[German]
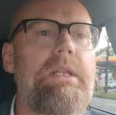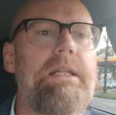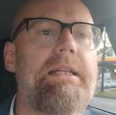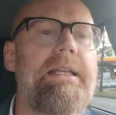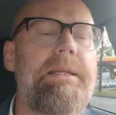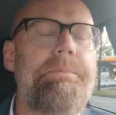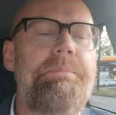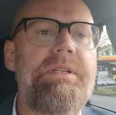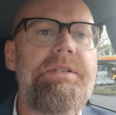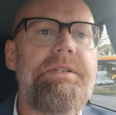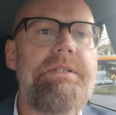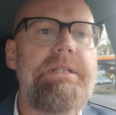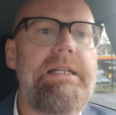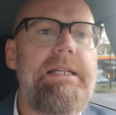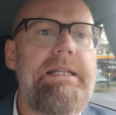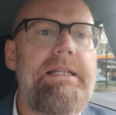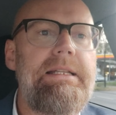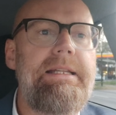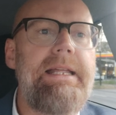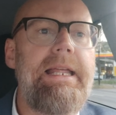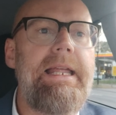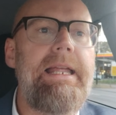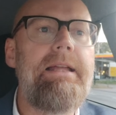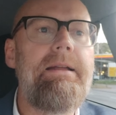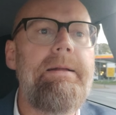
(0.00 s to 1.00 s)
gibt es die
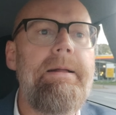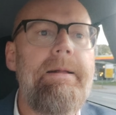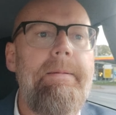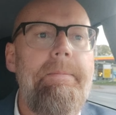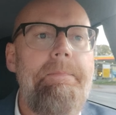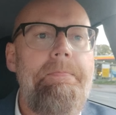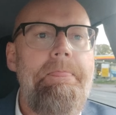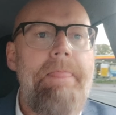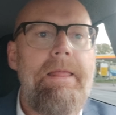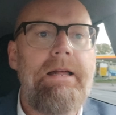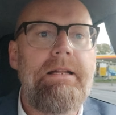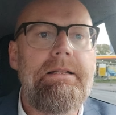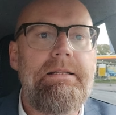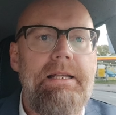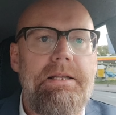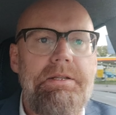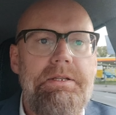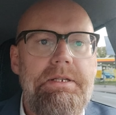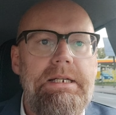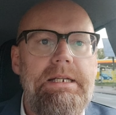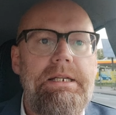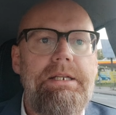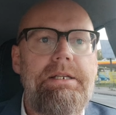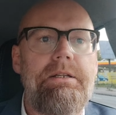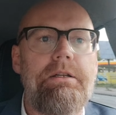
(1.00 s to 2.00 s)
Idee,
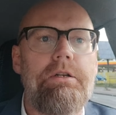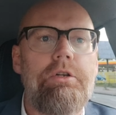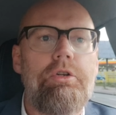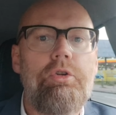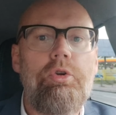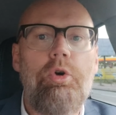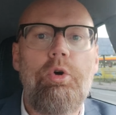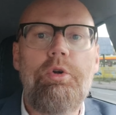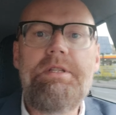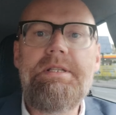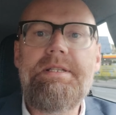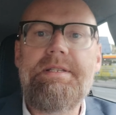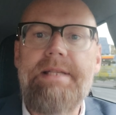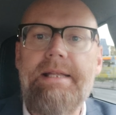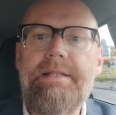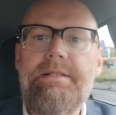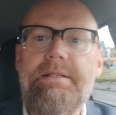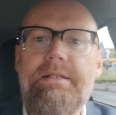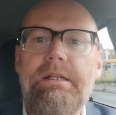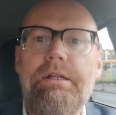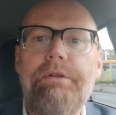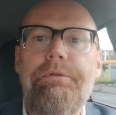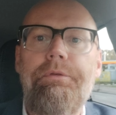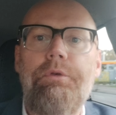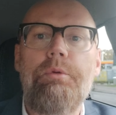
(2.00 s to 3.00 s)
dass ich
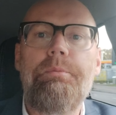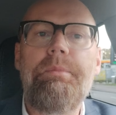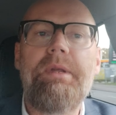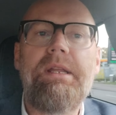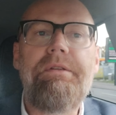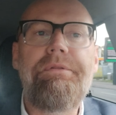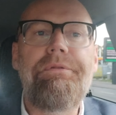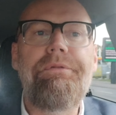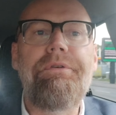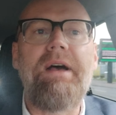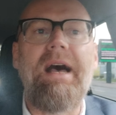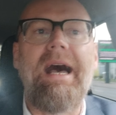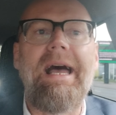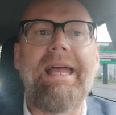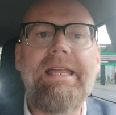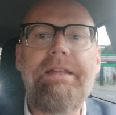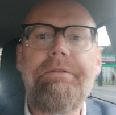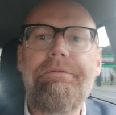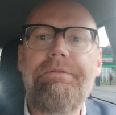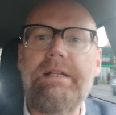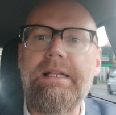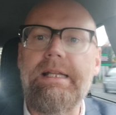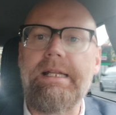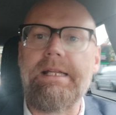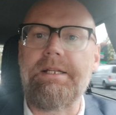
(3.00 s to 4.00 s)
grundsätzlich für mich
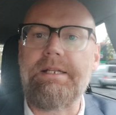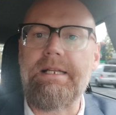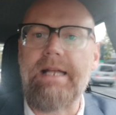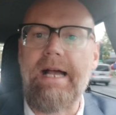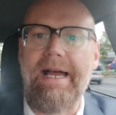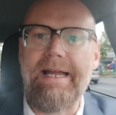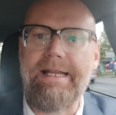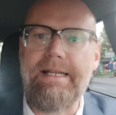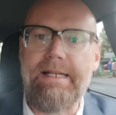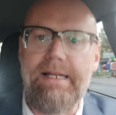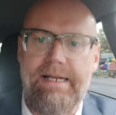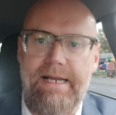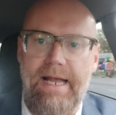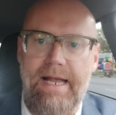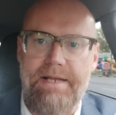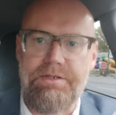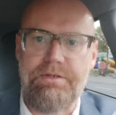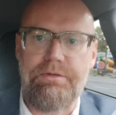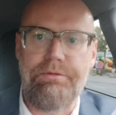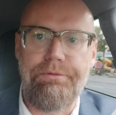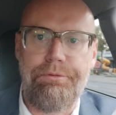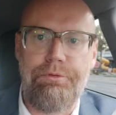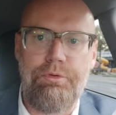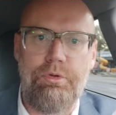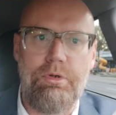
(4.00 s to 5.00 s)
freiwillig eine
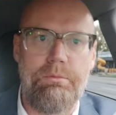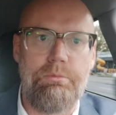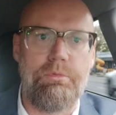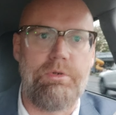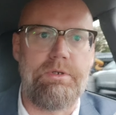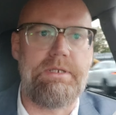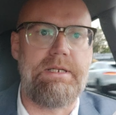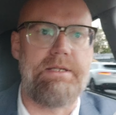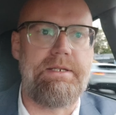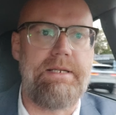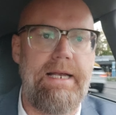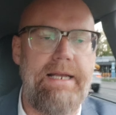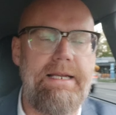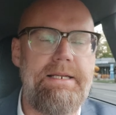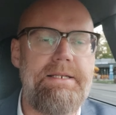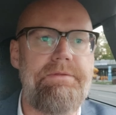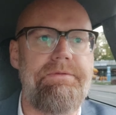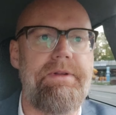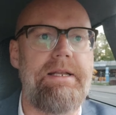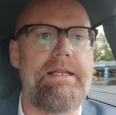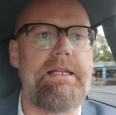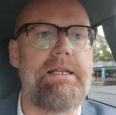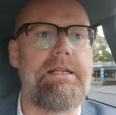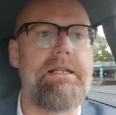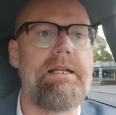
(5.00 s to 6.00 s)
Kasse führen muss. Das
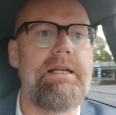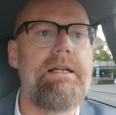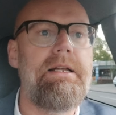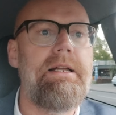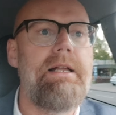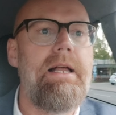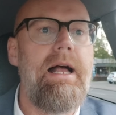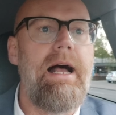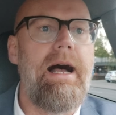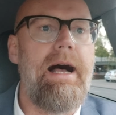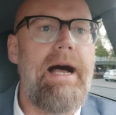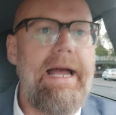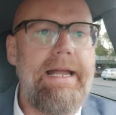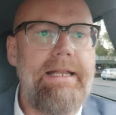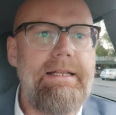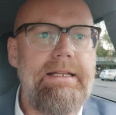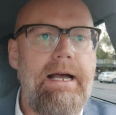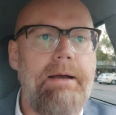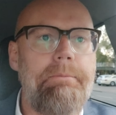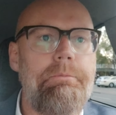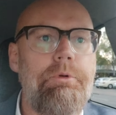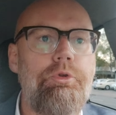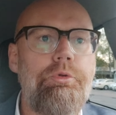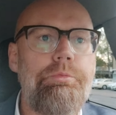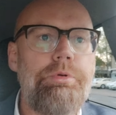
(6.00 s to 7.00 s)
heißt, wenn ich
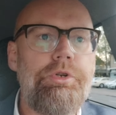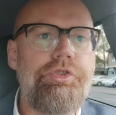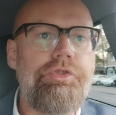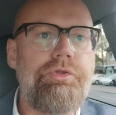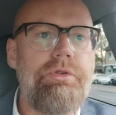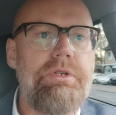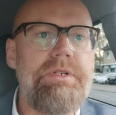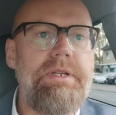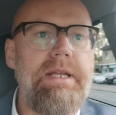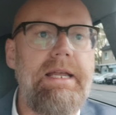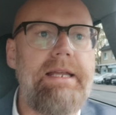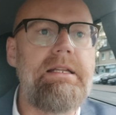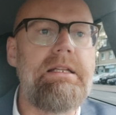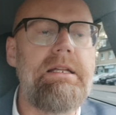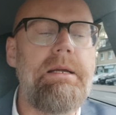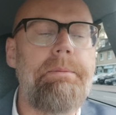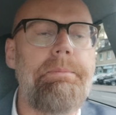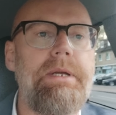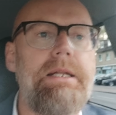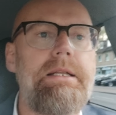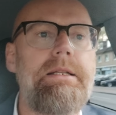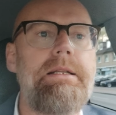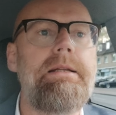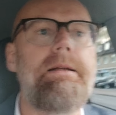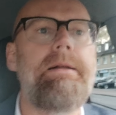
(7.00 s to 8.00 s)
Einnahmeüberschussrechner
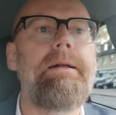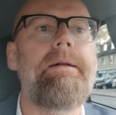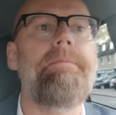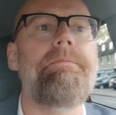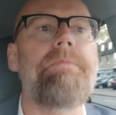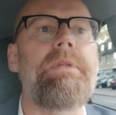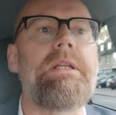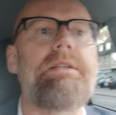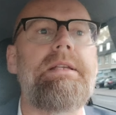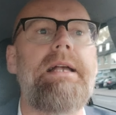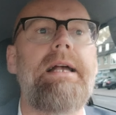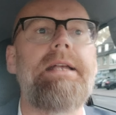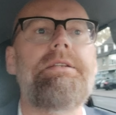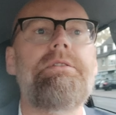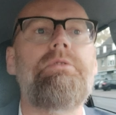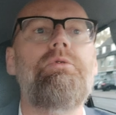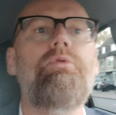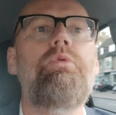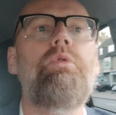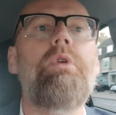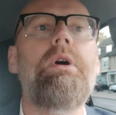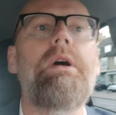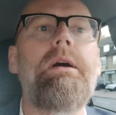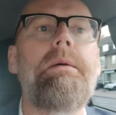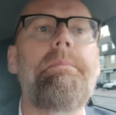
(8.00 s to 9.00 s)
bin, das heißt,
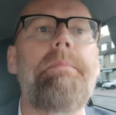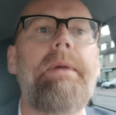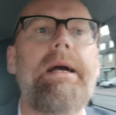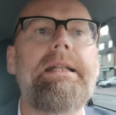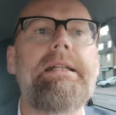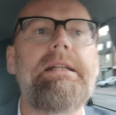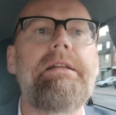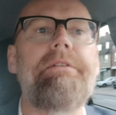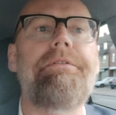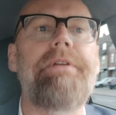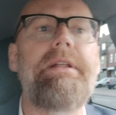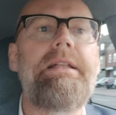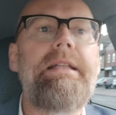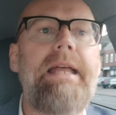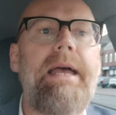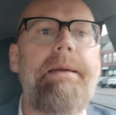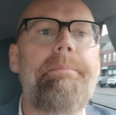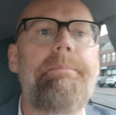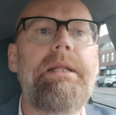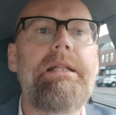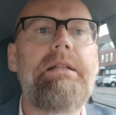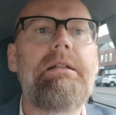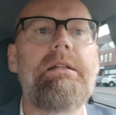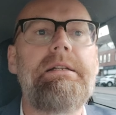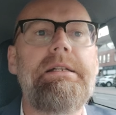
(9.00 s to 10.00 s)
nur mein Gewinn
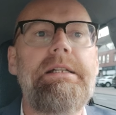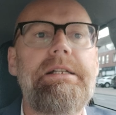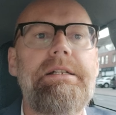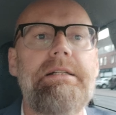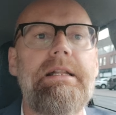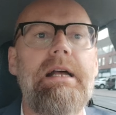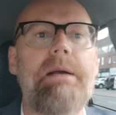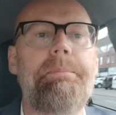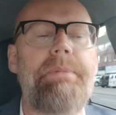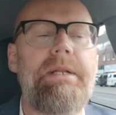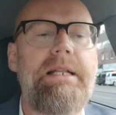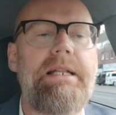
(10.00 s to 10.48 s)
ermittle nicht nach